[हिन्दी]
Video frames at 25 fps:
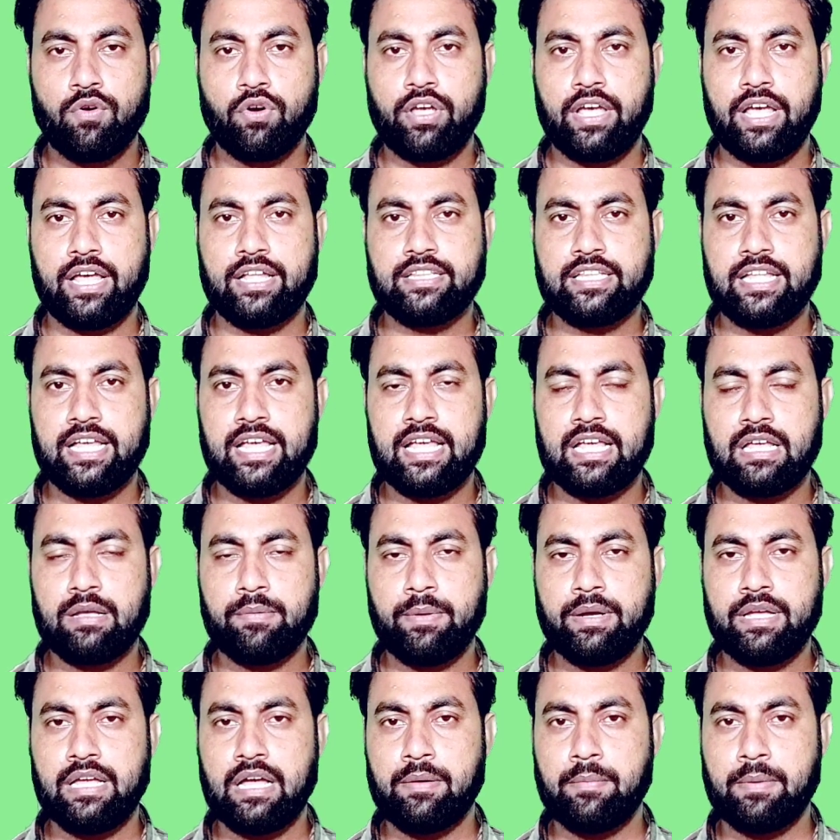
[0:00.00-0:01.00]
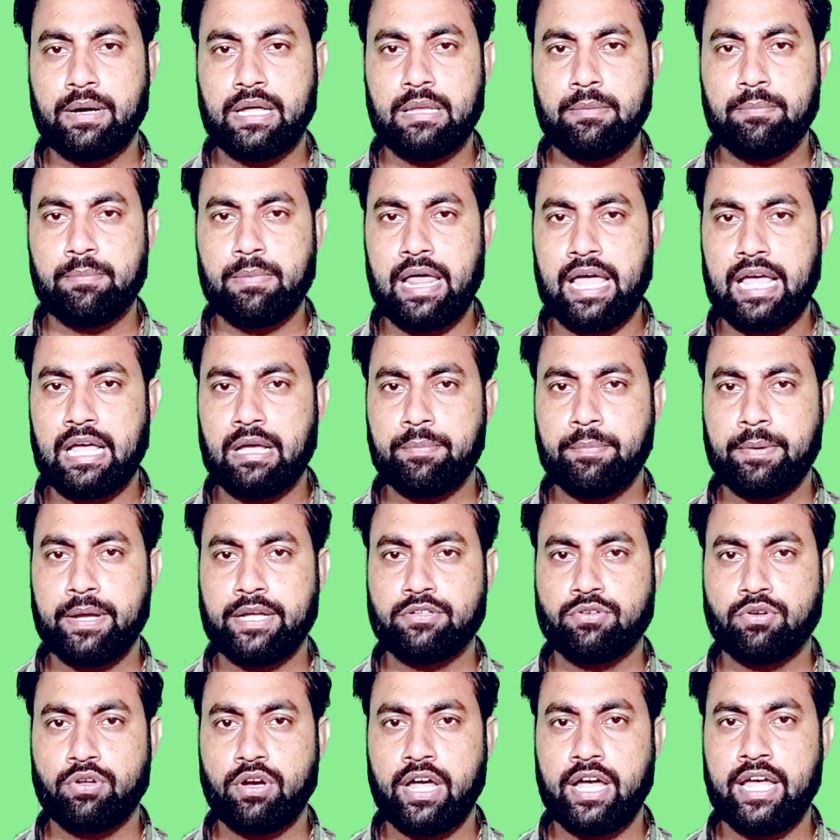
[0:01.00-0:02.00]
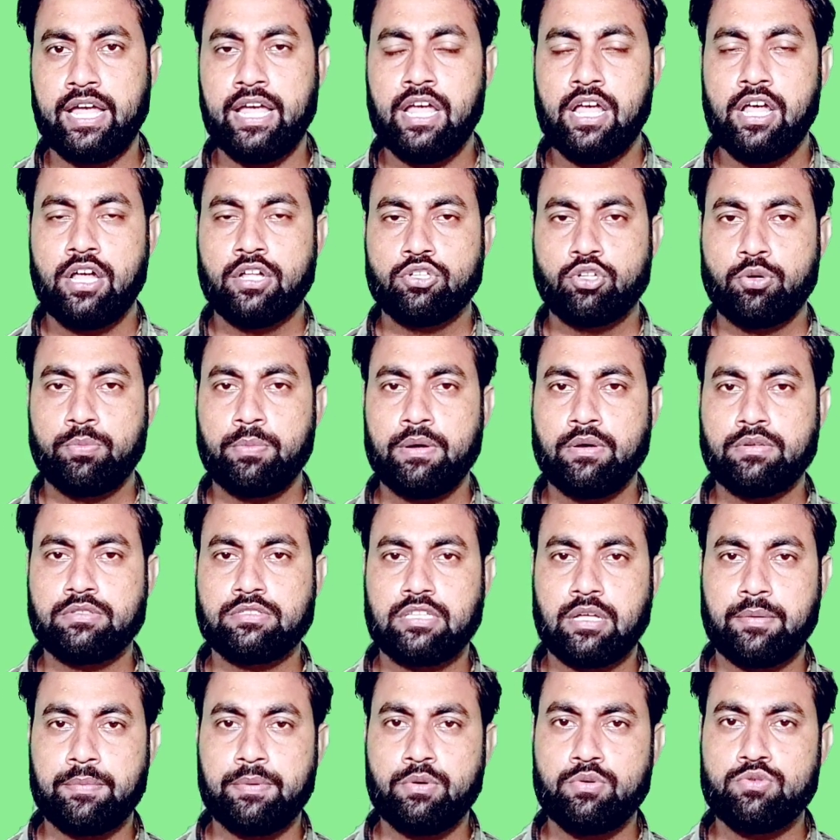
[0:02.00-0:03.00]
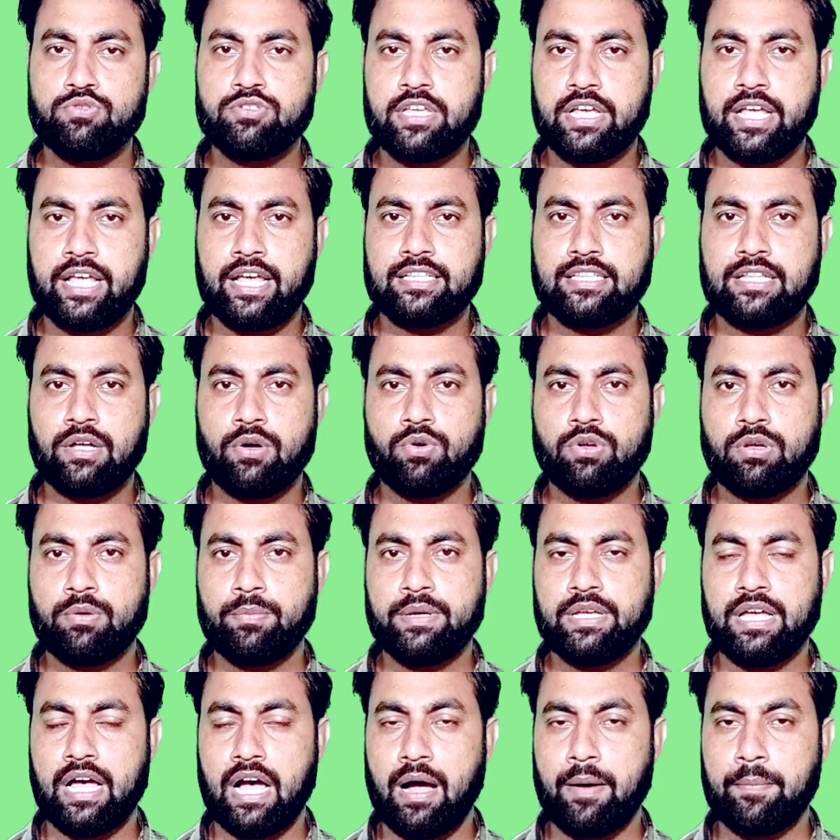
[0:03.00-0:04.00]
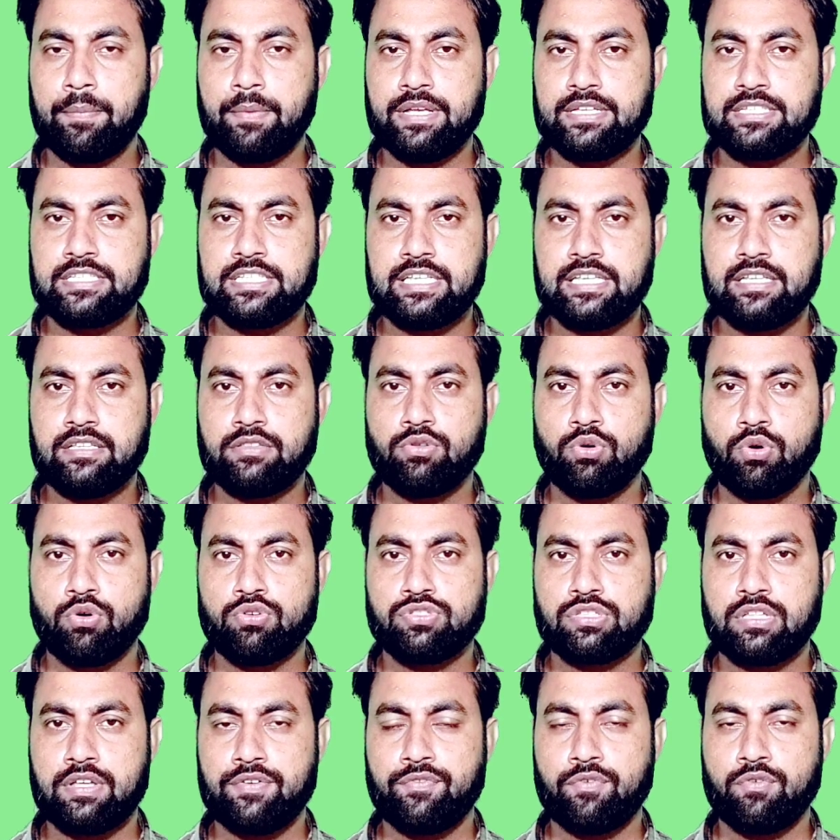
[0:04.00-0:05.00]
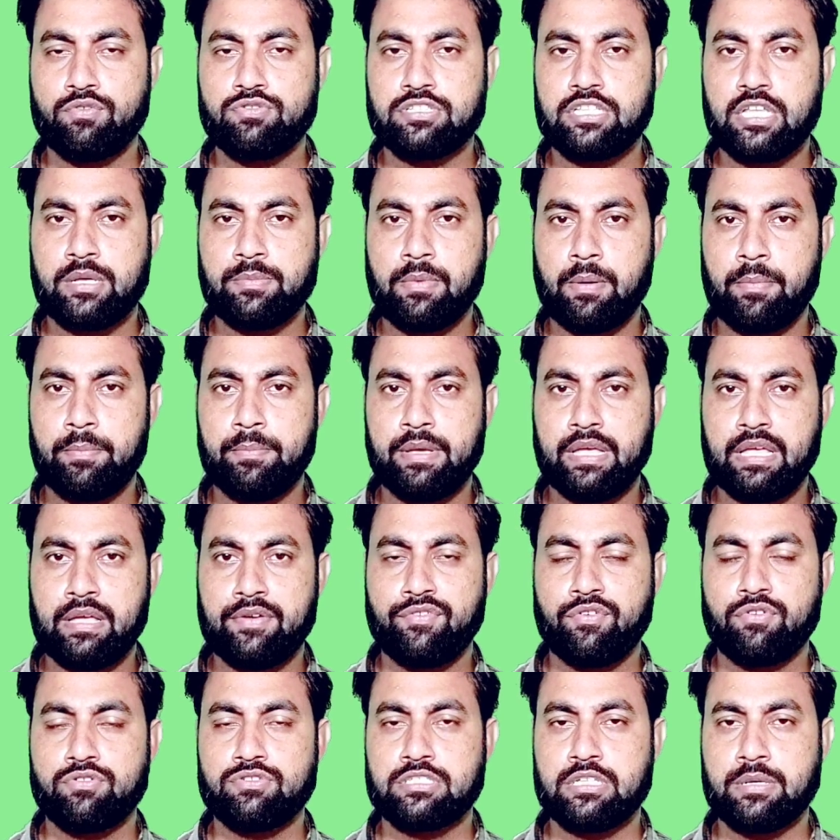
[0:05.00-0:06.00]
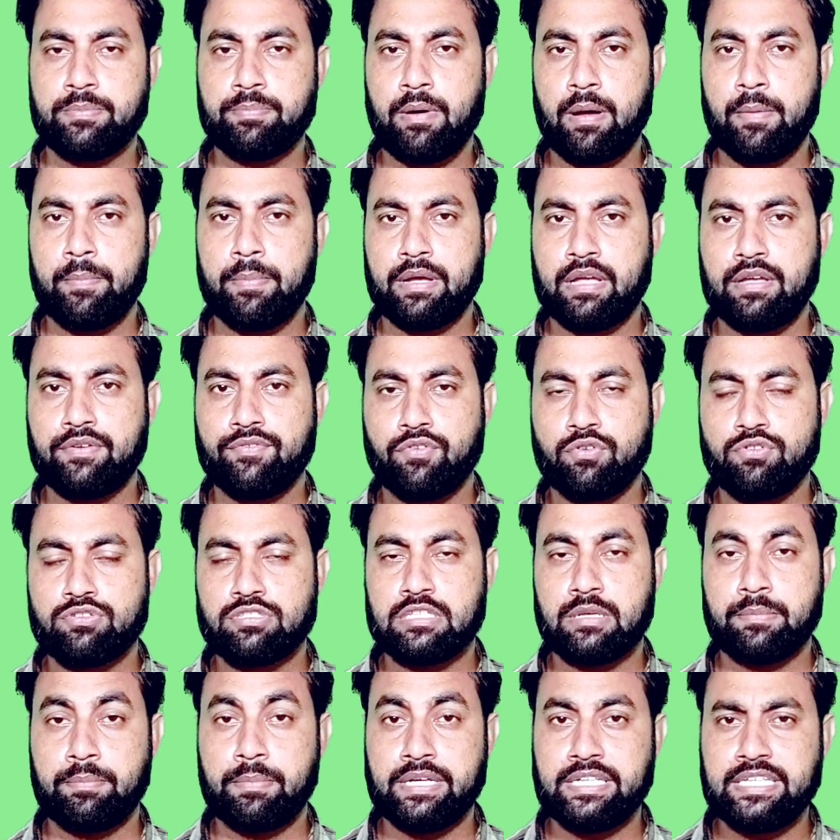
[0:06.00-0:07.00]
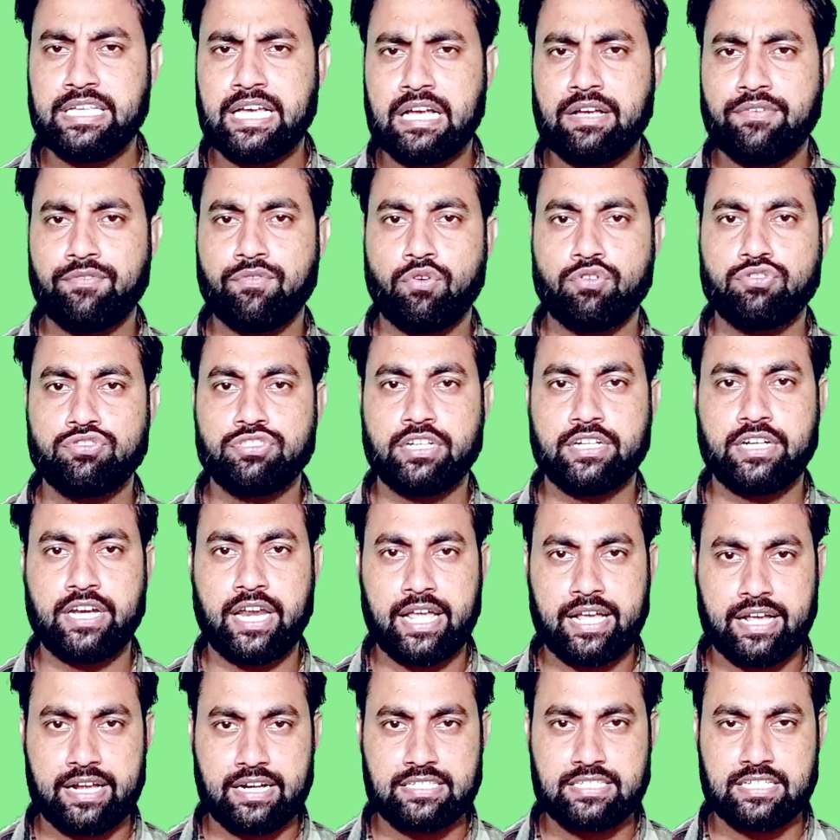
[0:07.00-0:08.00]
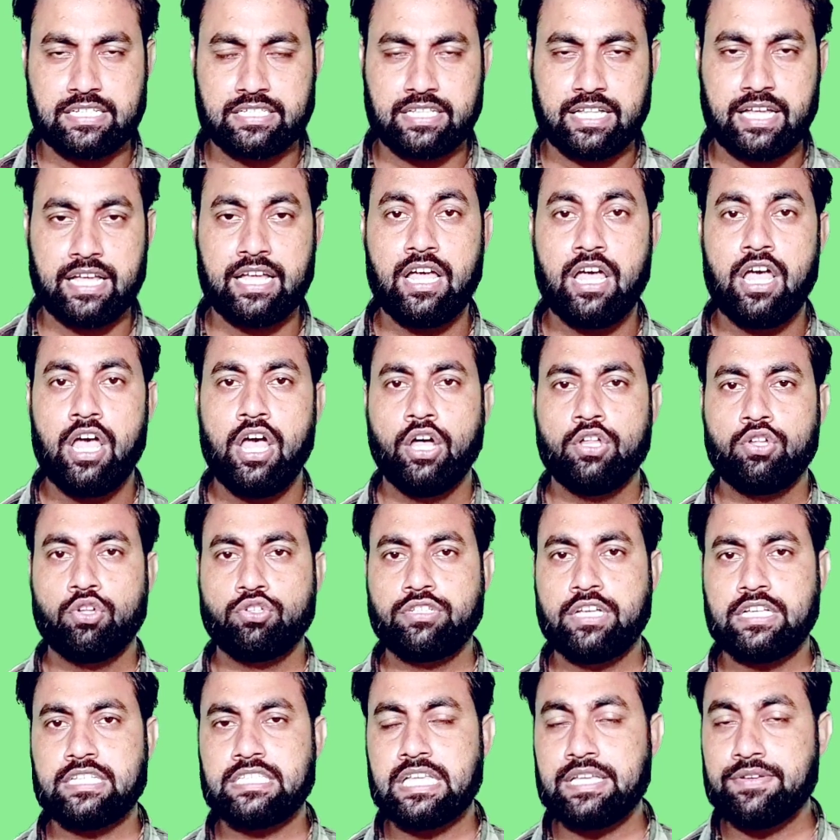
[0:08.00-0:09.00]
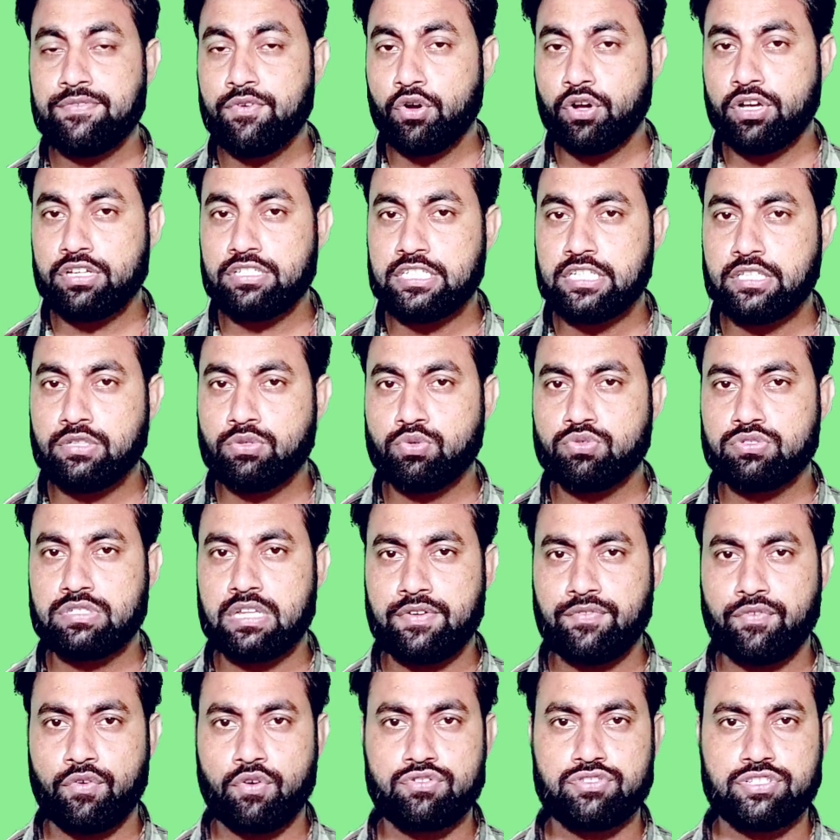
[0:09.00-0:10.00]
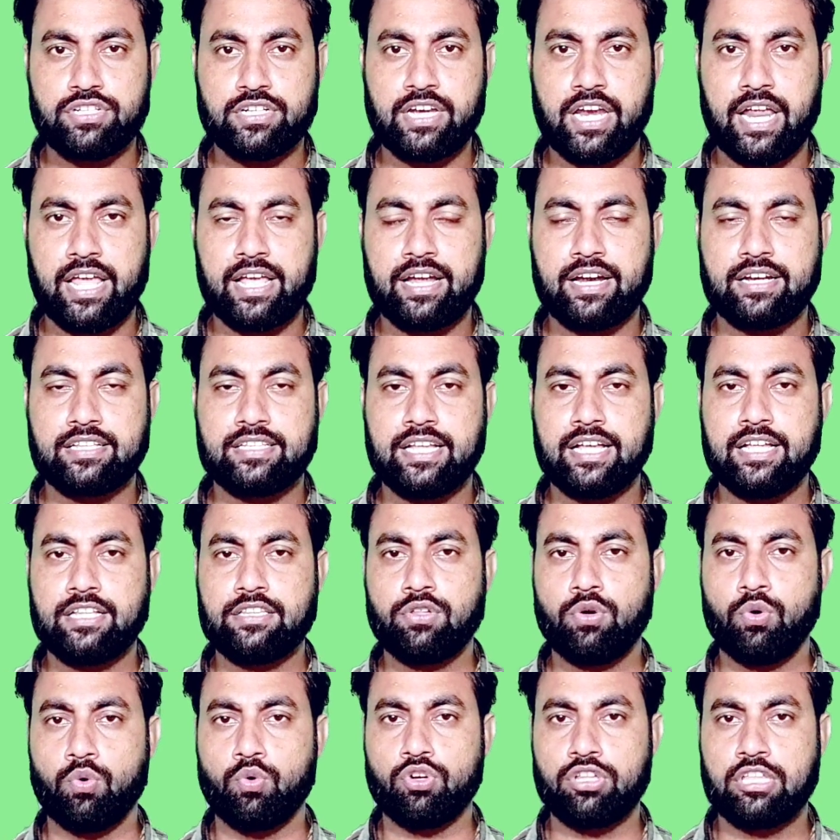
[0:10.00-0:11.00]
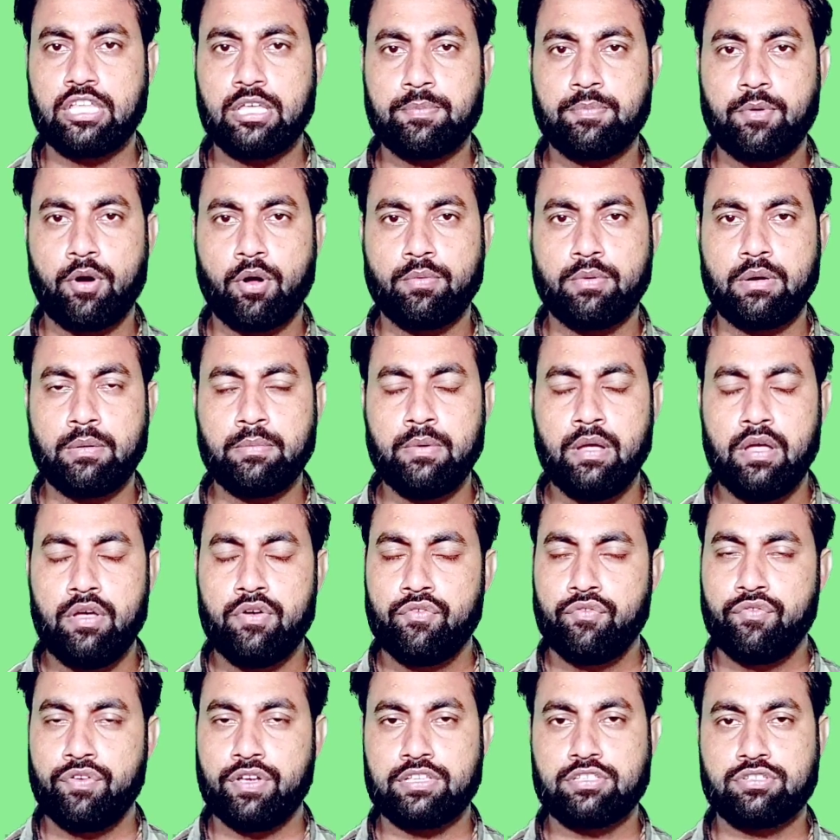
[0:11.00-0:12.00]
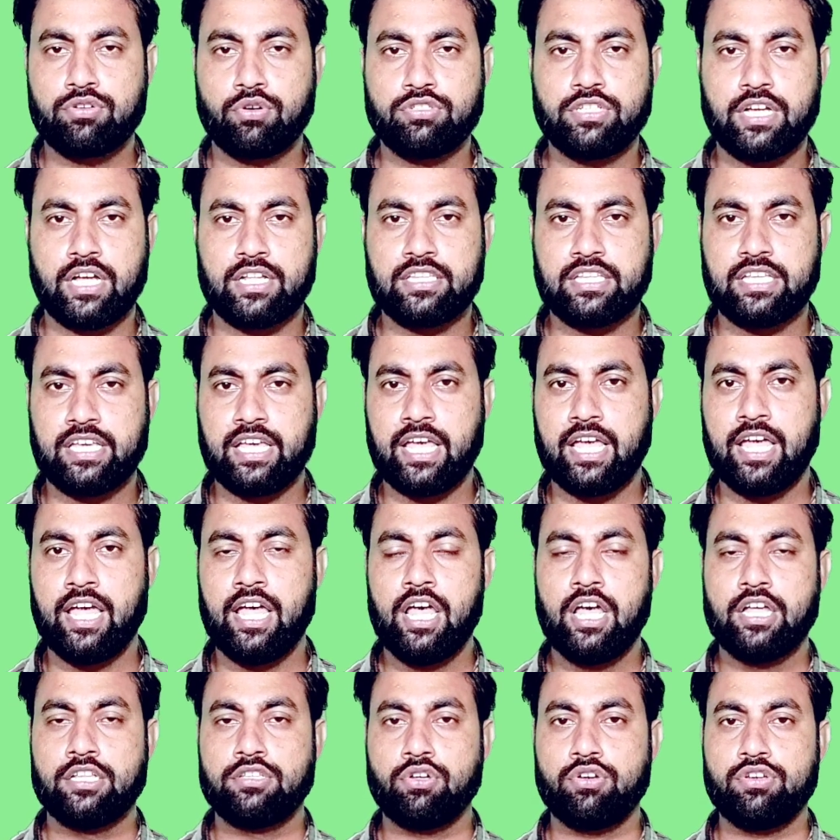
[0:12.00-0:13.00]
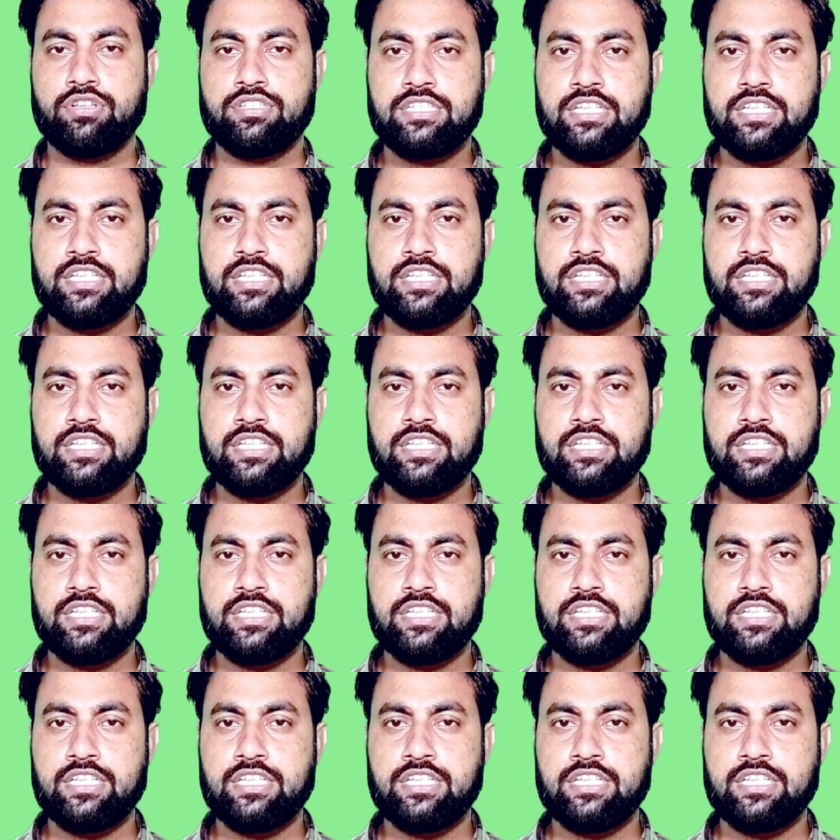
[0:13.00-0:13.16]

वो कहते हैं कि भाई हमारी ब्लैंक पेज हो रहा है तो मैं तभी उनसे कहता हूँ कि भाई आप किसी दोस्त के फ़ोन से मम्मी के फ़ोन से पापा के फ़ोन से भैया के फ़ोन से ट्राई कर सकते हैं तो जैसे ही वो किसी दूसरे फ़ोन से ट्राई करते हैं तो उनकी प्रॉब्लम फिक्स हो जाती है तो